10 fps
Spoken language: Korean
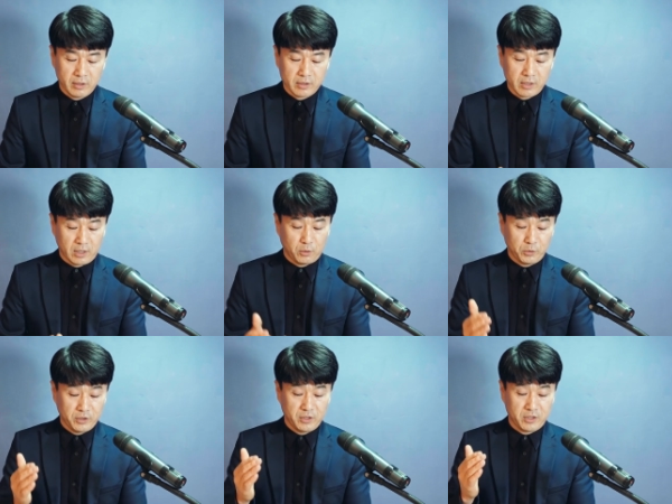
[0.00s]
자,
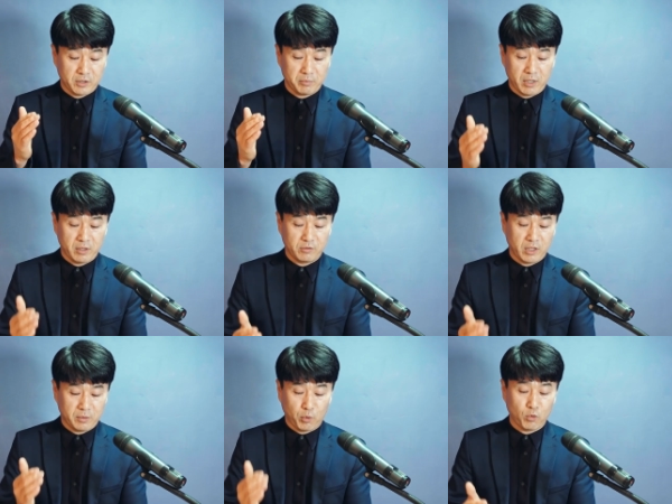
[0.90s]
오늘 정말
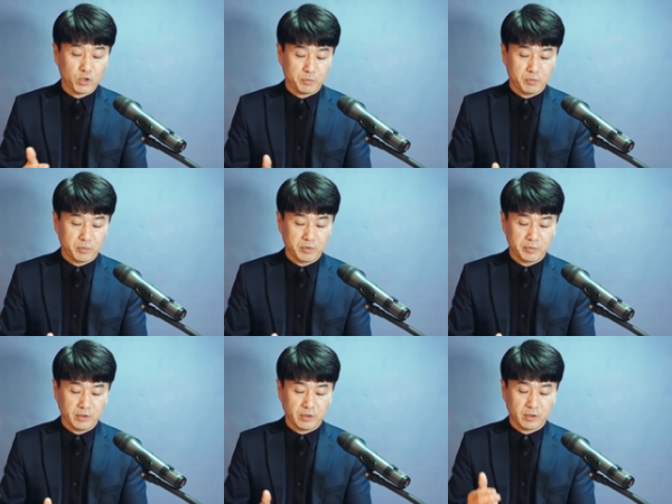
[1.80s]
우리가 보고 싶은
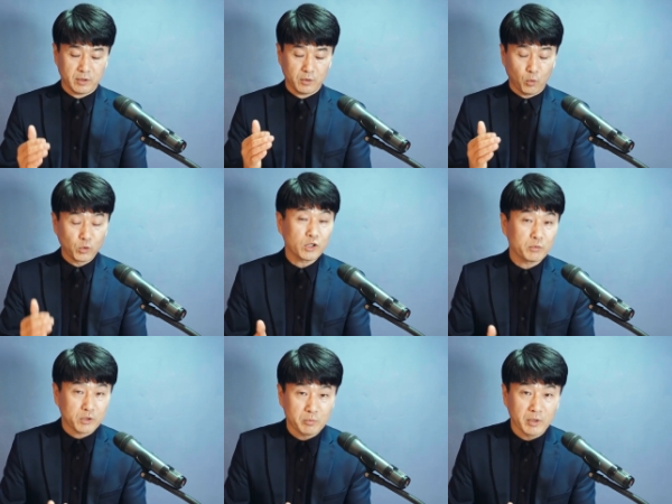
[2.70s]
부분은
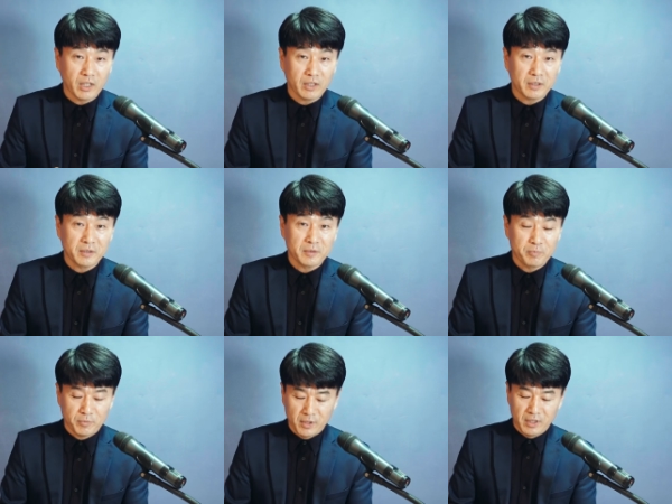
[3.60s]
5절부터입니다.
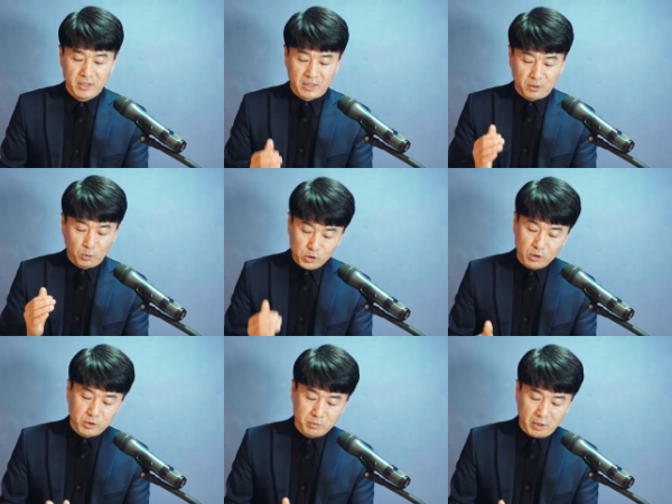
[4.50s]
자,
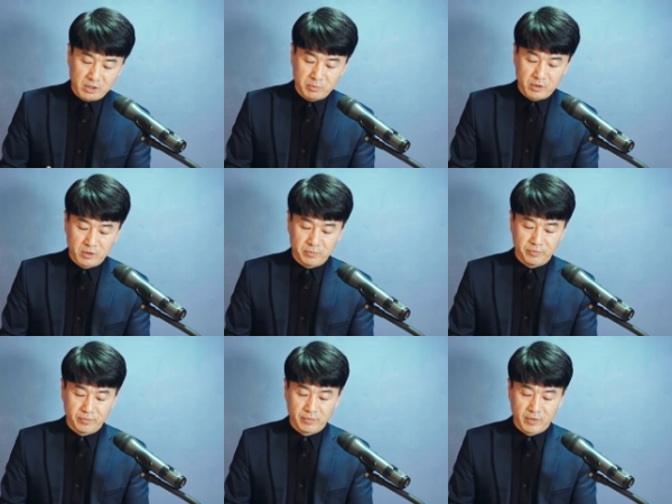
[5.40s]
5절부터 말씀을
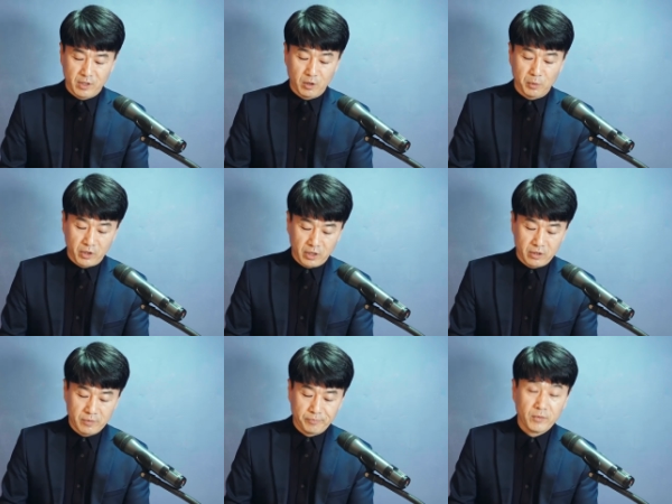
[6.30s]
좀
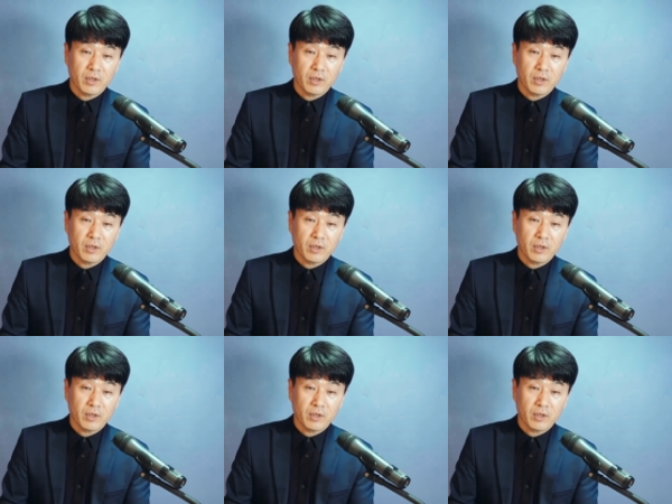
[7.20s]
읽어볼게요.